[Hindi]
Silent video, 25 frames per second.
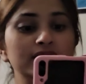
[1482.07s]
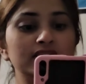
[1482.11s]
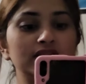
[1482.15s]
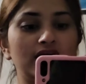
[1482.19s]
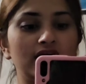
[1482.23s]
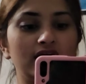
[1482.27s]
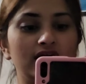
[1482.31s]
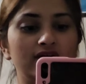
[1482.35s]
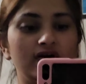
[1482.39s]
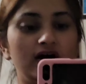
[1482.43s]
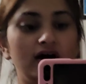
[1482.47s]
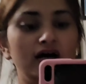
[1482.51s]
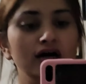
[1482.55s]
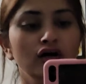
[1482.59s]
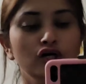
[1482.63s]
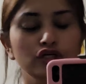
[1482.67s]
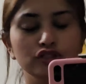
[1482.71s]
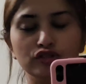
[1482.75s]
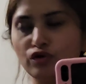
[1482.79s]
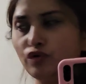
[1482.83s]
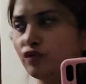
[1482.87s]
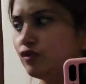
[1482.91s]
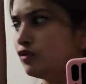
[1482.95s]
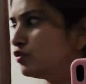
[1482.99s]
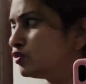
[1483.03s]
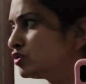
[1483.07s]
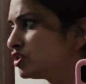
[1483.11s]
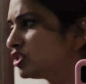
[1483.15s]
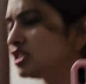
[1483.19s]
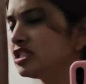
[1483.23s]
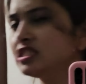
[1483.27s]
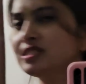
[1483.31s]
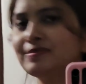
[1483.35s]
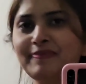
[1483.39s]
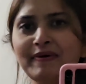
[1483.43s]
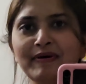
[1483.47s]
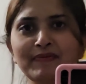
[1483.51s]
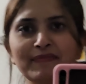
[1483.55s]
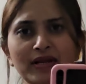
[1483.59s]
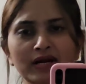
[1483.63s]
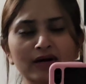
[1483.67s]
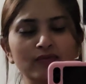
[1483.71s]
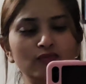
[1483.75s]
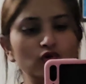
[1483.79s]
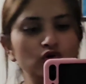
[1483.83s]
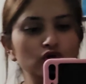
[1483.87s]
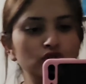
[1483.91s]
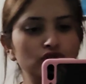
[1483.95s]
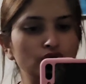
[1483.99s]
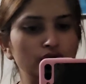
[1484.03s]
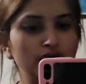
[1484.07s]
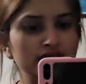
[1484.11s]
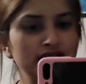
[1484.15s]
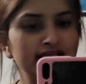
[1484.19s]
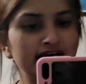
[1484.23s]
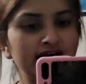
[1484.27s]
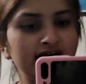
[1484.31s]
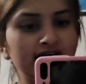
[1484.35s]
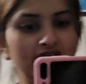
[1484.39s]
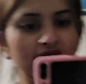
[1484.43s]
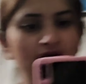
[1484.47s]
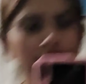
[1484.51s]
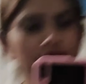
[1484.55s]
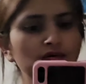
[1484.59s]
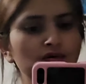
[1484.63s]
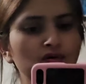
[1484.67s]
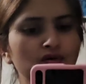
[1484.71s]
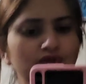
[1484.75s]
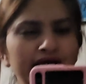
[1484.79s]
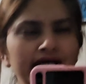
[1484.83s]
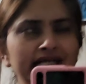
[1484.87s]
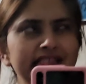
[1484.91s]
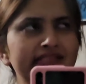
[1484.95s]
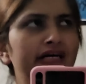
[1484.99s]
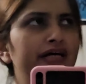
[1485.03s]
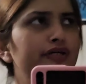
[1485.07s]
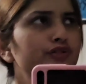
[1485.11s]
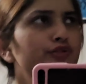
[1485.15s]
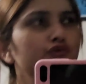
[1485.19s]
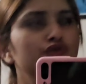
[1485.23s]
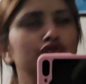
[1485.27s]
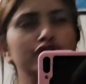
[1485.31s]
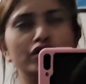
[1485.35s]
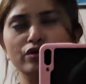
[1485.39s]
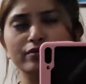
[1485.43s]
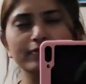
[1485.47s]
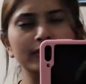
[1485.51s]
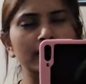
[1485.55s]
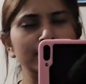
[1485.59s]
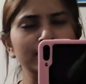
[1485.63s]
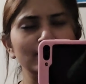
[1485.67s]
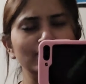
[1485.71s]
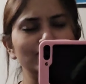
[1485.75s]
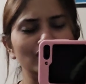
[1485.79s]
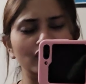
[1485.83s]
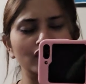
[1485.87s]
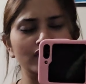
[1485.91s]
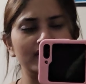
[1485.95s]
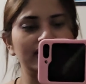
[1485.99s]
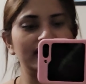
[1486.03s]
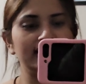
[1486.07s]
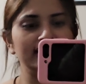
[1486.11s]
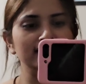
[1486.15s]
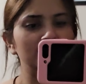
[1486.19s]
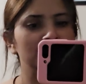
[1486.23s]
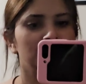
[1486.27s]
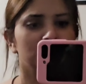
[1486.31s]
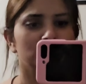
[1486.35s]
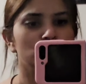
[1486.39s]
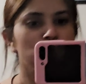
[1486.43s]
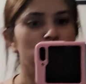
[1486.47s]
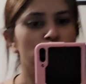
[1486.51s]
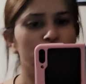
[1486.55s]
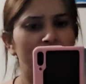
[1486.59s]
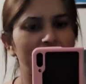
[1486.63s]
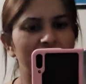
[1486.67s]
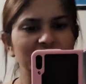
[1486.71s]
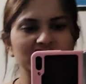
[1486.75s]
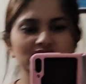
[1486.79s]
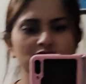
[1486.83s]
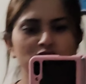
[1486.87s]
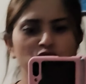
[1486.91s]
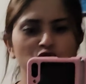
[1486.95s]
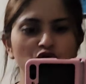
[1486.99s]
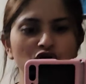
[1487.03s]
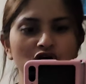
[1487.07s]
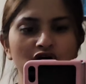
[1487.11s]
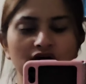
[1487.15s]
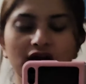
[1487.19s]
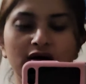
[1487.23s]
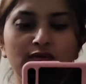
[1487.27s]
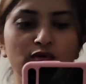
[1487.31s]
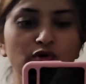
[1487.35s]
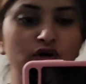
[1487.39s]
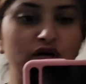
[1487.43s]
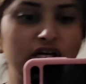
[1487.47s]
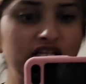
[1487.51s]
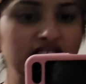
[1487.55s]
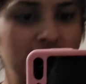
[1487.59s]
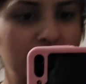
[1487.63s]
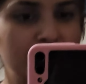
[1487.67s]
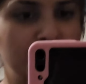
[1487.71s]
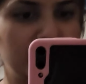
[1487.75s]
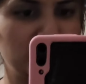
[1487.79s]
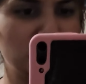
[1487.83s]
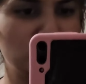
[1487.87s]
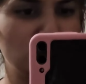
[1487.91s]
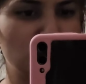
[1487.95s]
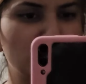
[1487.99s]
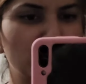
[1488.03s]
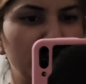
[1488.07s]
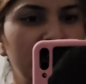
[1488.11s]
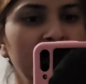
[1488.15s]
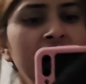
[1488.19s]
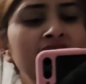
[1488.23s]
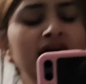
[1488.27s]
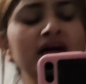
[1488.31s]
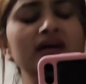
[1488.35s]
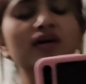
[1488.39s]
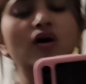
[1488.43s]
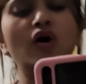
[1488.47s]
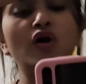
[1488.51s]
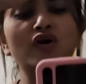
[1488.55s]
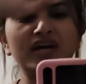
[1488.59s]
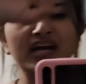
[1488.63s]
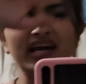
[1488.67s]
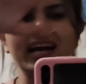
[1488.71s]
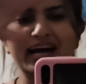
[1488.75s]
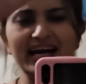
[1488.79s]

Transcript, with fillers: मत करवा तो उस चीज़ पे मेरा मूड थोड़ा सा खराब हो गया था तो चलो मैं भी ब्लॉग एंड करती हूँ दोबारा से मूड खराब हो गया इसकी बात सुन के ओके